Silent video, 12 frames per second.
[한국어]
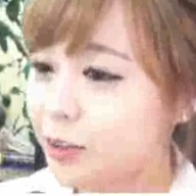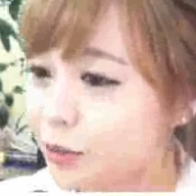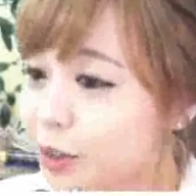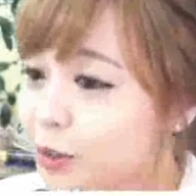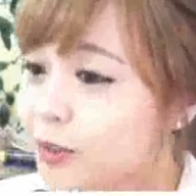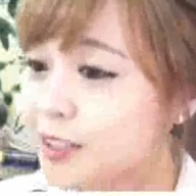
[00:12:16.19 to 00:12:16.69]

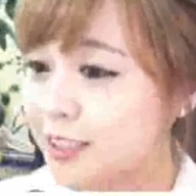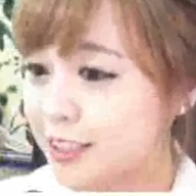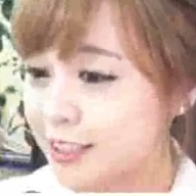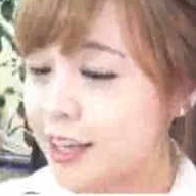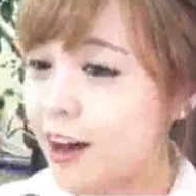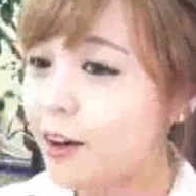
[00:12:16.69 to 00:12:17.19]
또어또어
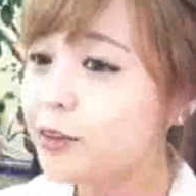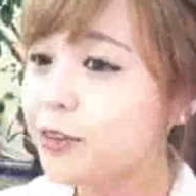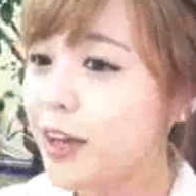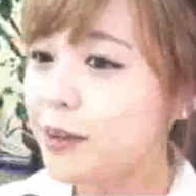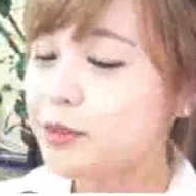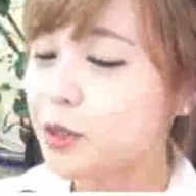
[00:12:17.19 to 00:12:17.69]
지지요.
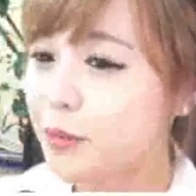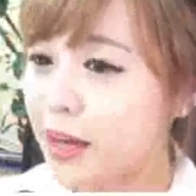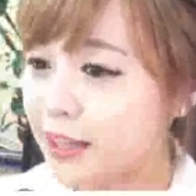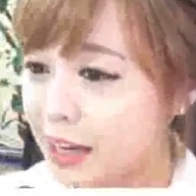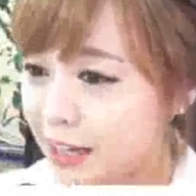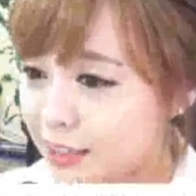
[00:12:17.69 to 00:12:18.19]
네, 저
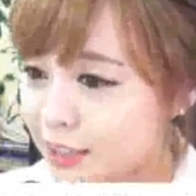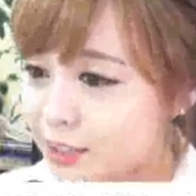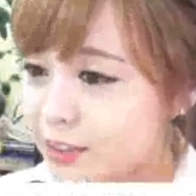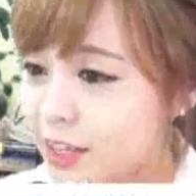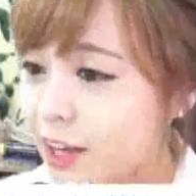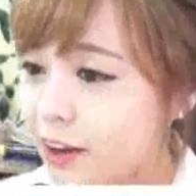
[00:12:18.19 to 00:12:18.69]
많이
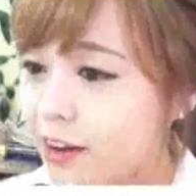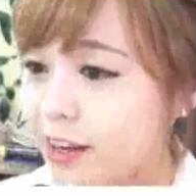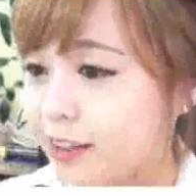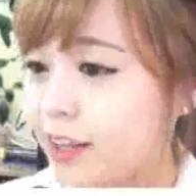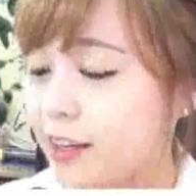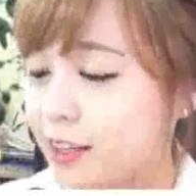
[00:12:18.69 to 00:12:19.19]
가르쳐주세요.
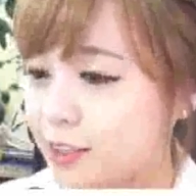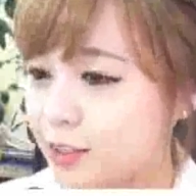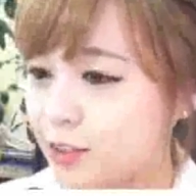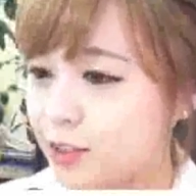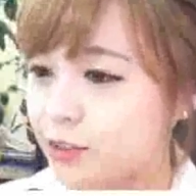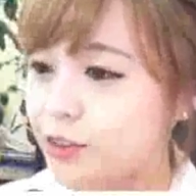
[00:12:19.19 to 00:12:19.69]
할 때 이렇게
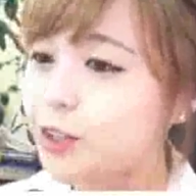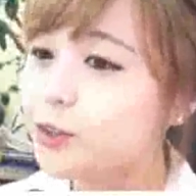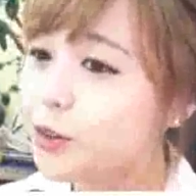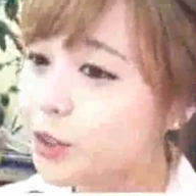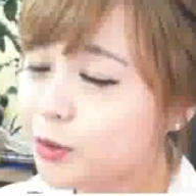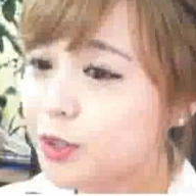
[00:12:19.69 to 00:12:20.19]
쓸 수
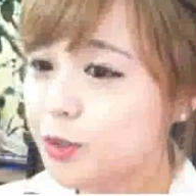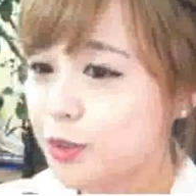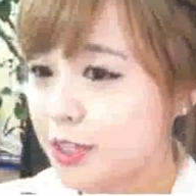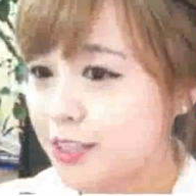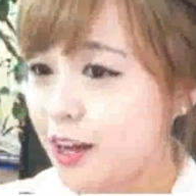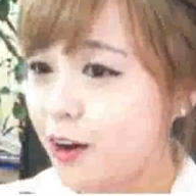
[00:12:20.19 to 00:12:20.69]
있고요. 또어또어
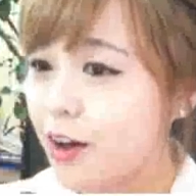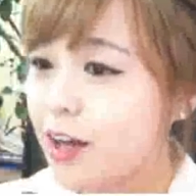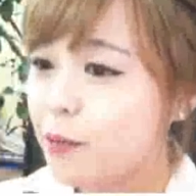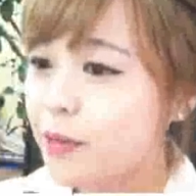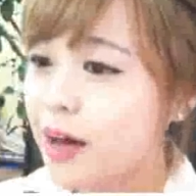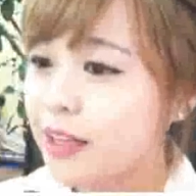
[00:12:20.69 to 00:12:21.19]
수죠
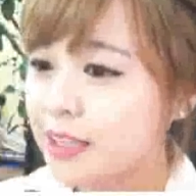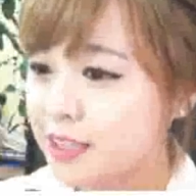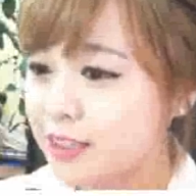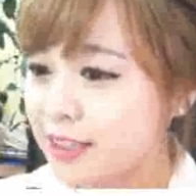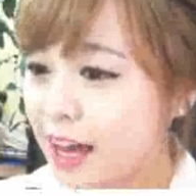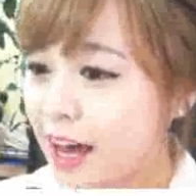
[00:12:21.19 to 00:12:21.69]
많이
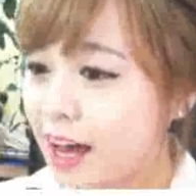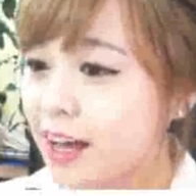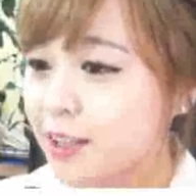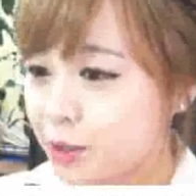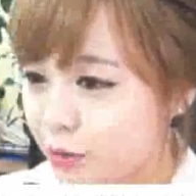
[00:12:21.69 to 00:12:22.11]
쳐자.